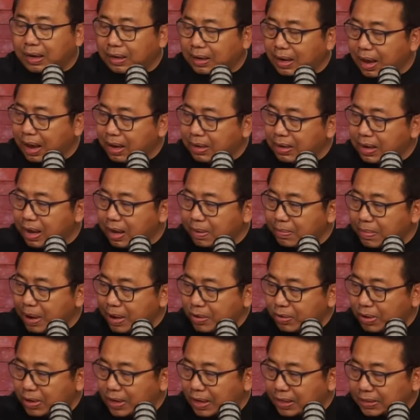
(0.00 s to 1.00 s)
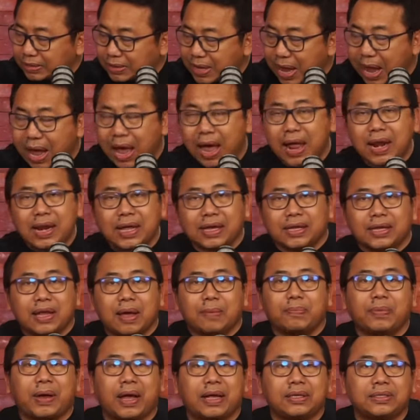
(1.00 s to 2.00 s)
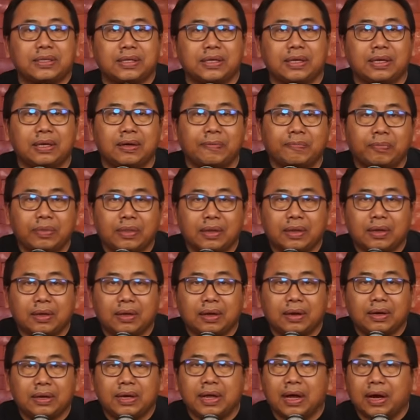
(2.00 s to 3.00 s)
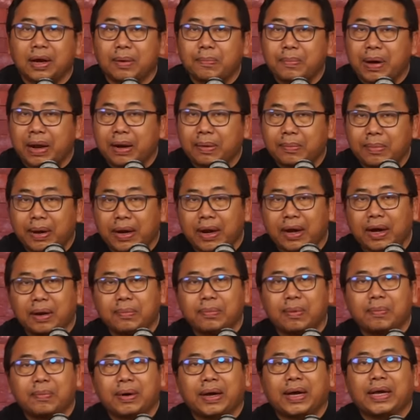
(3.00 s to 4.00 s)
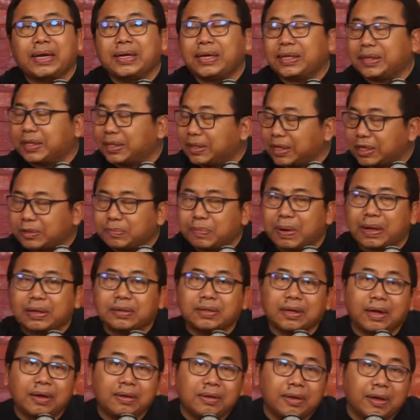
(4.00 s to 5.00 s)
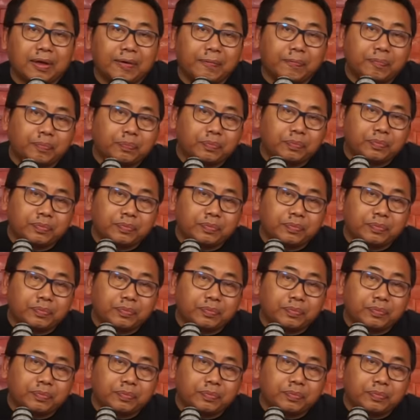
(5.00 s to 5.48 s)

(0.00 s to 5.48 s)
karena Ade Armando adalah calegnya PSI, dia kemana-mana akan memakai identitas partainya.